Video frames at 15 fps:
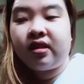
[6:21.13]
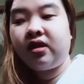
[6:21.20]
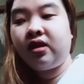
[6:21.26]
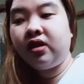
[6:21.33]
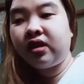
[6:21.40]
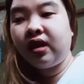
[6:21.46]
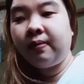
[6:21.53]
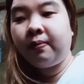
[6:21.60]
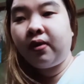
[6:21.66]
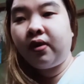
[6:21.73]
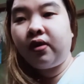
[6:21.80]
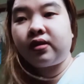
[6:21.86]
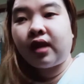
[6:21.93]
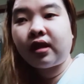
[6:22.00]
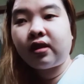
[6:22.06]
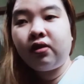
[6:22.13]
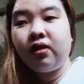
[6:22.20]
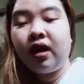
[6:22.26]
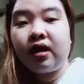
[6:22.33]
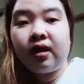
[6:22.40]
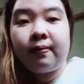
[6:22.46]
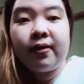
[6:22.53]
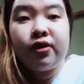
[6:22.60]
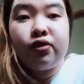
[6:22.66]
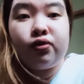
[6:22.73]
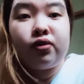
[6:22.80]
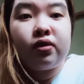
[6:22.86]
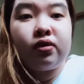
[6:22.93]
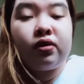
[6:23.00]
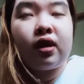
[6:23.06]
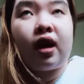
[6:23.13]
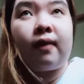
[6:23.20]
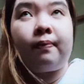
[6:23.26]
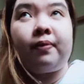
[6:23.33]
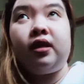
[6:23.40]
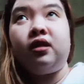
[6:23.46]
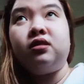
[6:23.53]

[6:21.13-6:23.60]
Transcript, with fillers: Yung tipong tatlo lang naman yung nakapila